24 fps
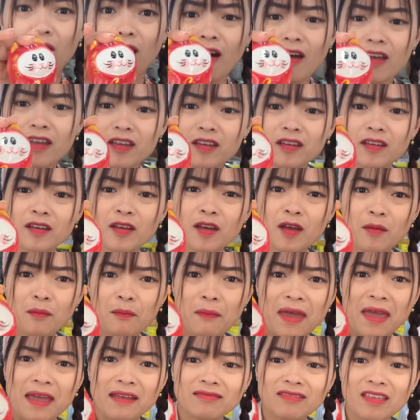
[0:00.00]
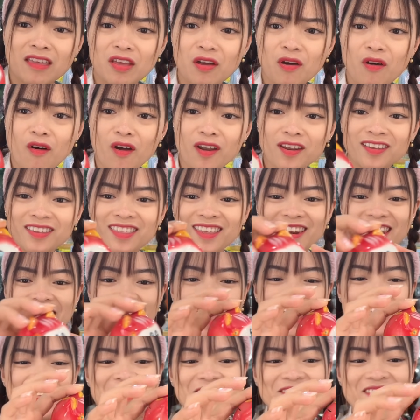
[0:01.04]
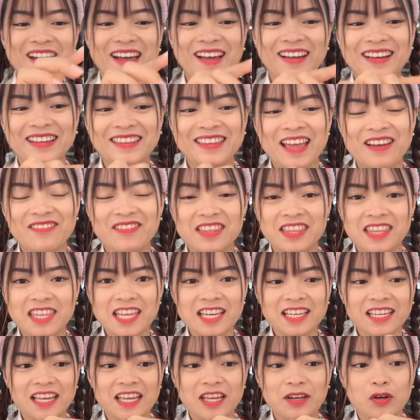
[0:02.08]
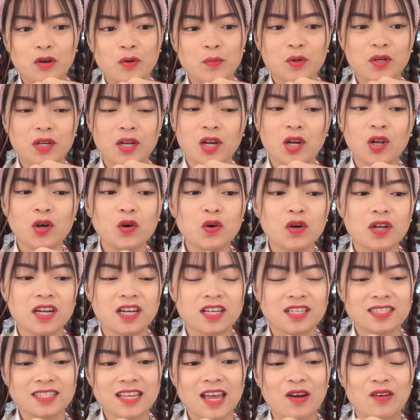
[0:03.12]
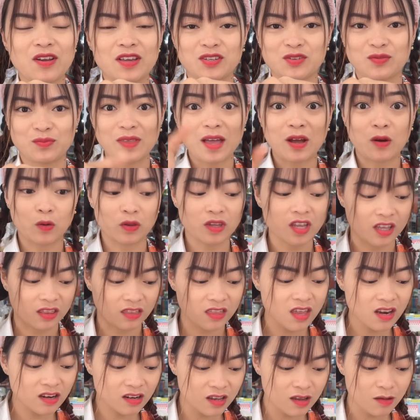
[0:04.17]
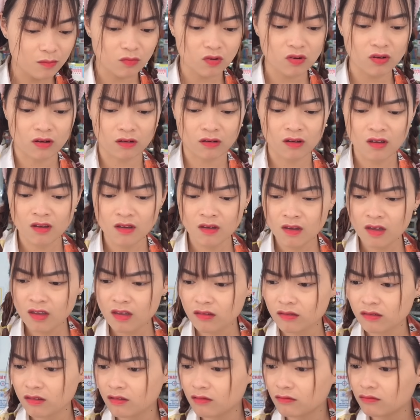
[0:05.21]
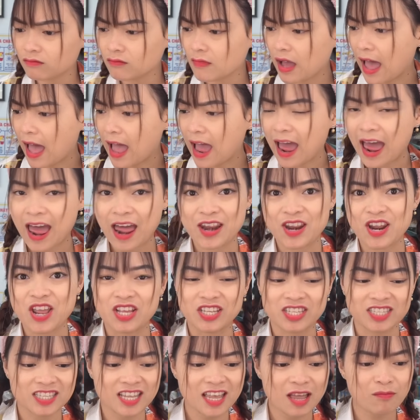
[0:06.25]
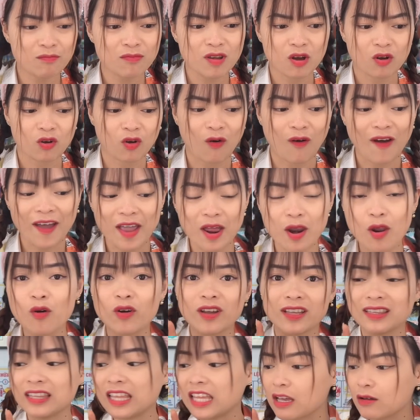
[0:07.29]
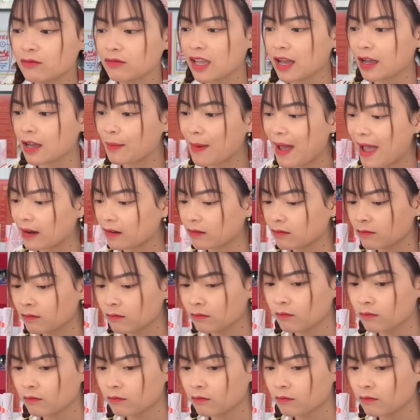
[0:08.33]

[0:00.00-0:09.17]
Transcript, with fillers: ơi bé tí con như thế này nhưng mà người ta vẫn thiết kế có một cái lỗ ở đằng sau để chúng ta có thể tiết kiệm được nhưng mà để xem là có Hello Kitty không nhá các bạn